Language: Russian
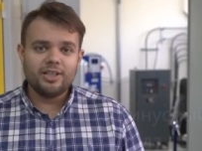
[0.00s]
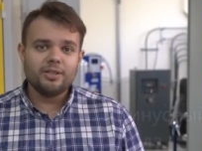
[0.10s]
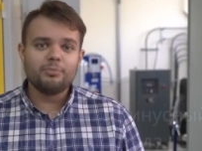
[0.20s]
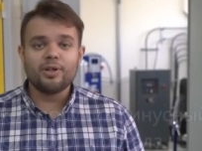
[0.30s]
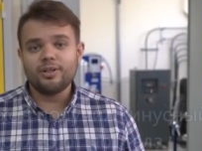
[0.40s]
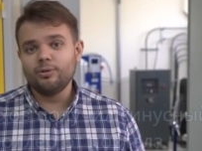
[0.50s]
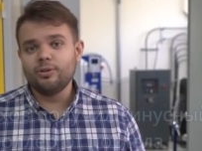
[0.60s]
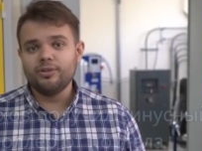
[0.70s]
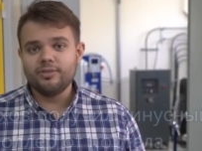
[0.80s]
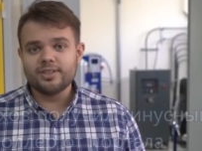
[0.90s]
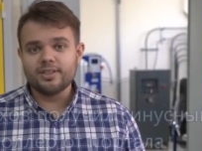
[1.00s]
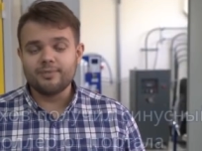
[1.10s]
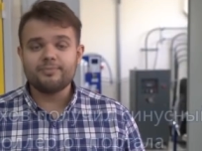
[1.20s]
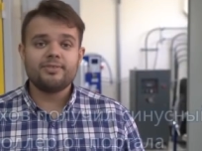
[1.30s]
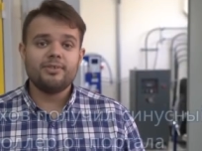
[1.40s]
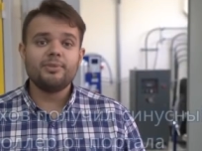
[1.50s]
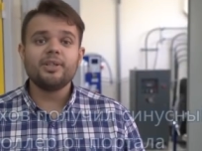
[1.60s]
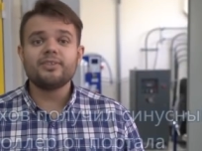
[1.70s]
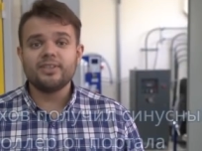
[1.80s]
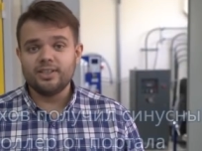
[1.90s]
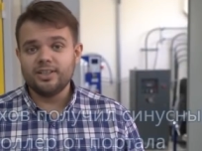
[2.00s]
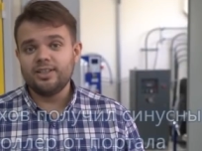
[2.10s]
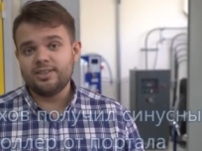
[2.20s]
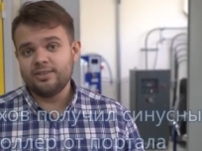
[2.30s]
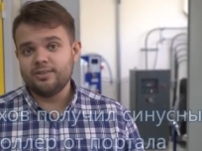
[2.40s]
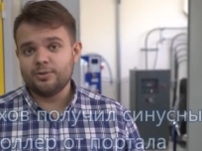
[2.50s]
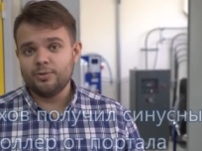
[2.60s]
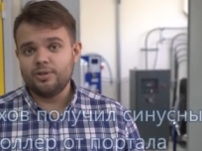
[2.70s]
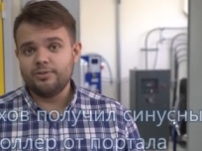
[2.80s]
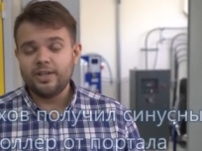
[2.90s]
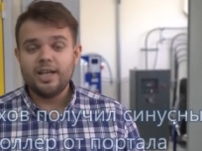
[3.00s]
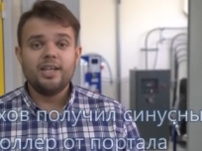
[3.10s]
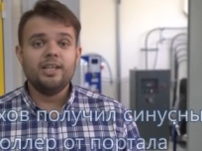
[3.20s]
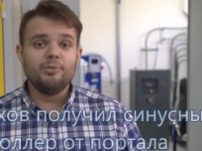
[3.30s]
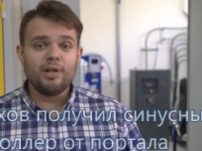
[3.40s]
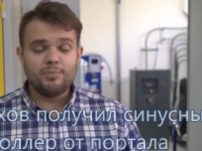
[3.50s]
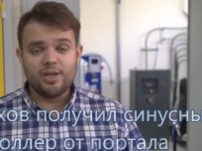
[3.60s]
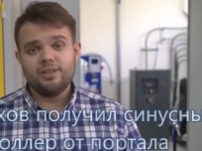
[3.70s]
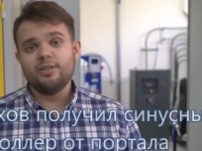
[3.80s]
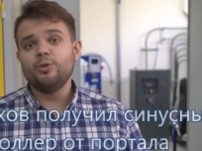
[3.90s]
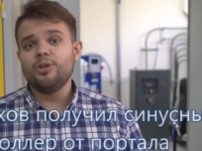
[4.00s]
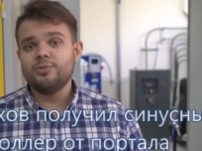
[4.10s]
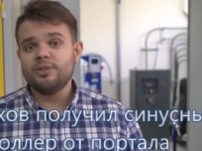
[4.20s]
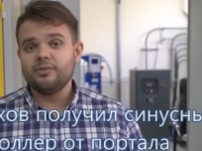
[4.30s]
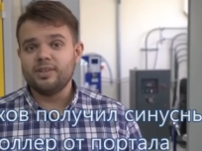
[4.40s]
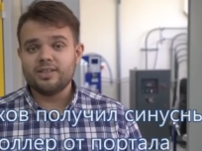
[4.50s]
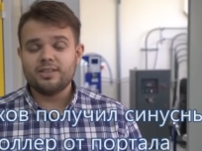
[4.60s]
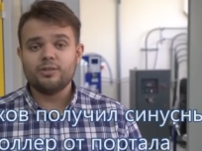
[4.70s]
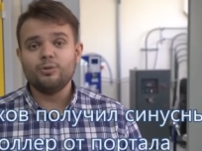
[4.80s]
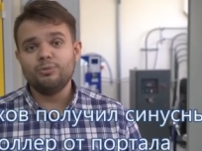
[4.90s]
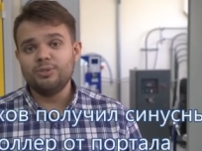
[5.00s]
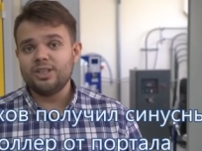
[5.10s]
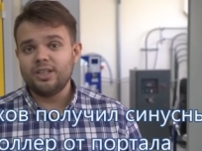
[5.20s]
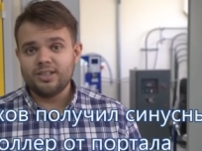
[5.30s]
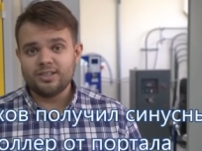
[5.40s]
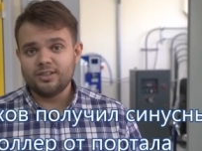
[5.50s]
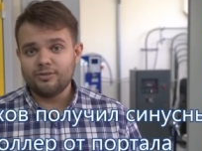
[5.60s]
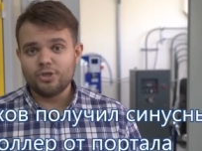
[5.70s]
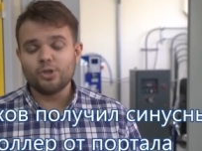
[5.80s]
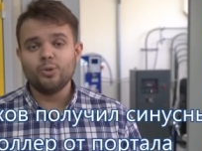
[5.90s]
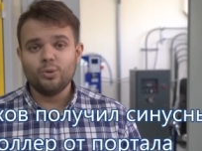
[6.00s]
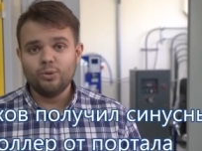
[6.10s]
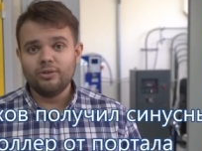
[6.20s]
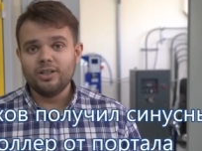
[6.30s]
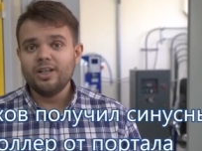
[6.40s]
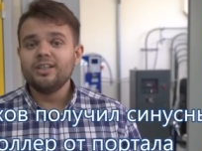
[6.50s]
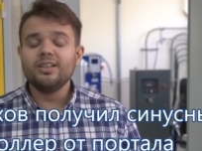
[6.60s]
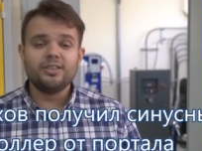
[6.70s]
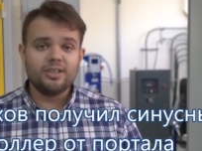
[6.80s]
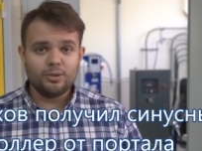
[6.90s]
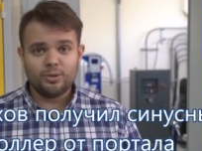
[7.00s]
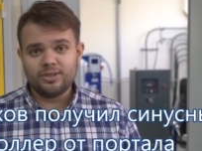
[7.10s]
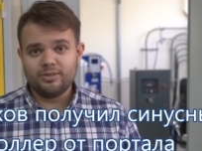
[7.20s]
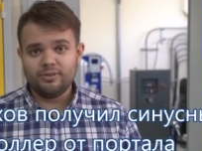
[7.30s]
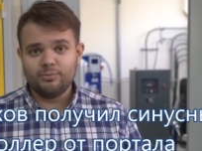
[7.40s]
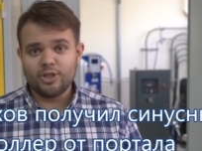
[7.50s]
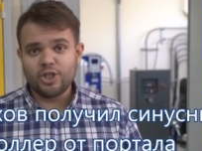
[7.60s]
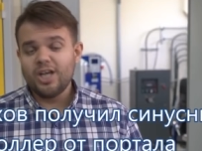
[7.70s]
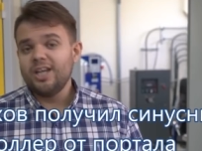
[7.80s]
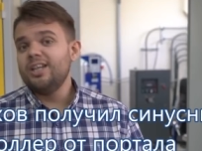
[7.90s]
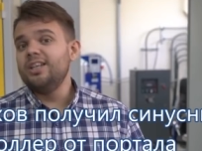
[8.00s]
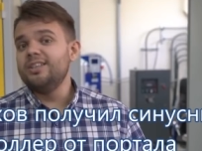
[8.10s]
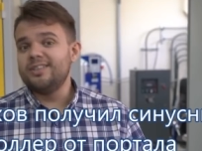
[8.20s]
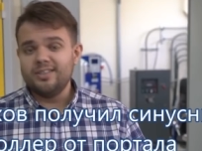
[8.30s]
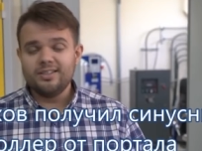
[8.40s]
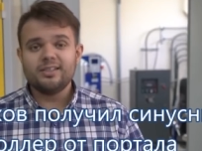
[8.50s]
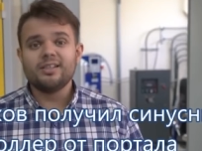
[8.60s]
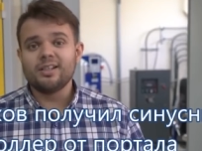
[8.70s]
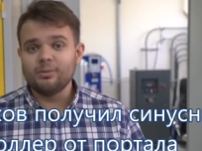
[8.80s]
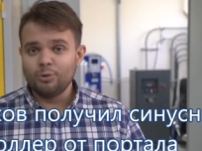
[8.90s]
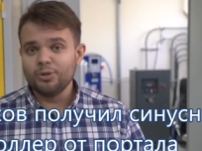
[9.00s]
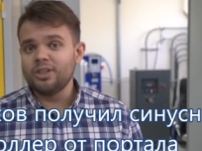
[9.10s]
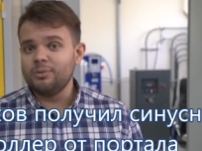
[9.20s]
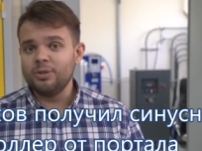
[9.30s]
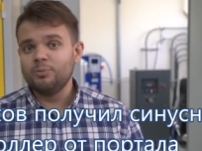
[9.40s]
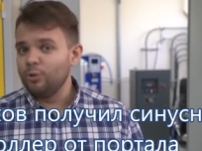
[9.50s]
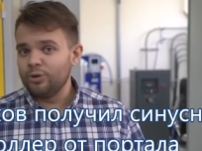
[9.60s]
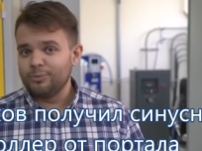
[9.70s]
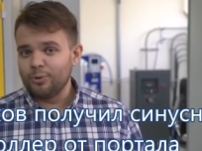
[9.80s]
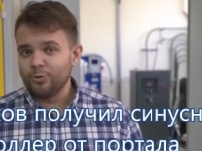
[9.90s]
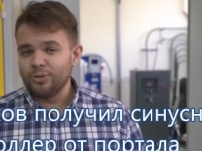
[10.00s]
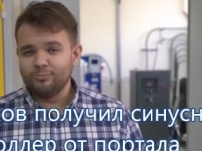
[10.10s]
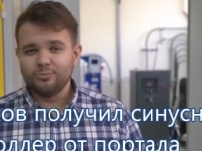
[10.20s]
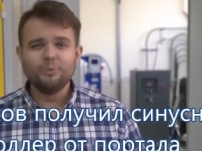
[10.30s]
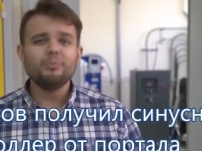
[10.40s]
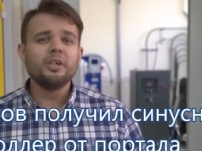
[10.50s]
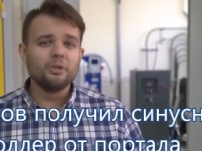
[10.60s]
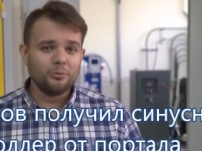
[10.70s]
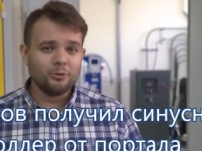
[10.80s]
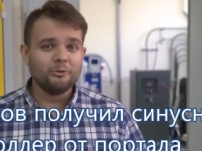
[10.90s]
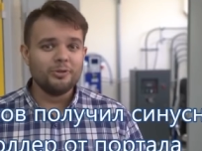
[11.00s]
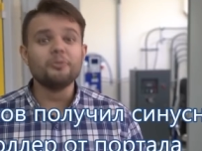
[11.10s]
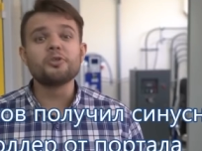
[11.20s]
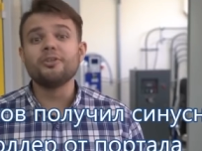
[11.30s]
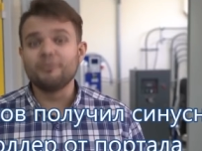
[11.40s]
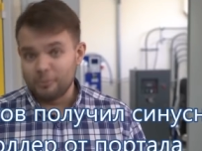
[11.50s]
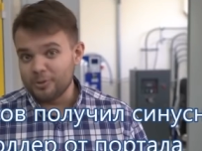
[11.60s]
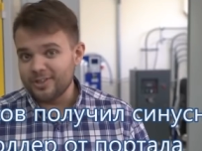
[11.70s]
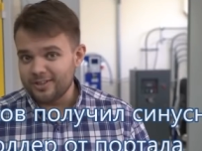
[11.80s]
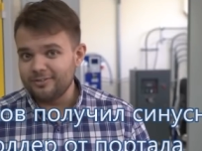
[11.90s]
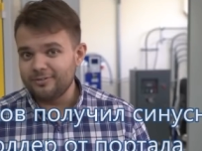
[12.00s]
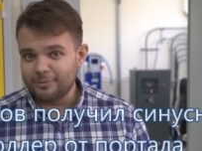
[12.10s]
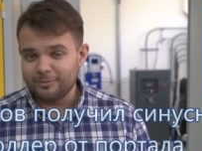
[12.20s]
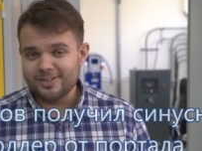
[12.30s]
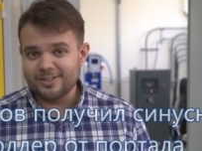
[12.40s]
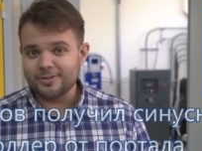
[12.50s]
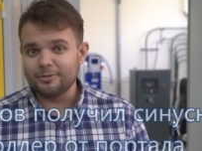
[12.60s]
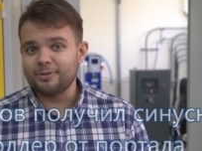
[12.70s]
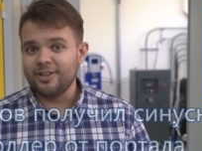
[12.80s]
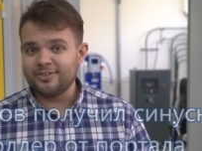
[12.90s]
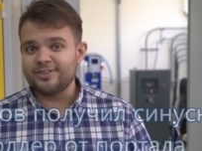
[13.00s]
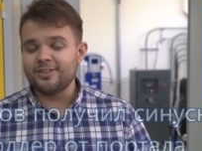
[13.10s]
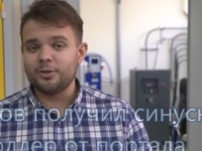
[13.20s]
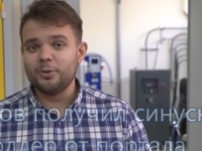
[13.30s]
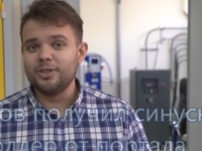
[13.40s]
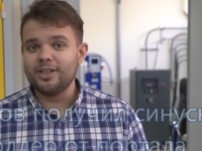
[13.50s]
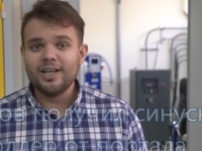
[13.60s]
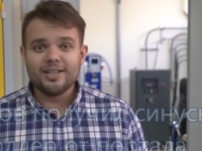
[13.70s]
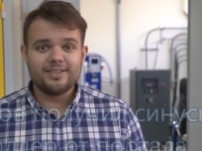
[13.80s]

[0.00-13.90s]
коллеги, партнеры и инвесторы. С вами, как всегда, Александр Сударев. И мы опять находимся в гостях у Дмитрия Александровича Дуйнова на территории Саволмаш. И здесь работа кипит полным ходом. Ну, я думаю, вы уже в курсе этой информации, что каждый сотрудник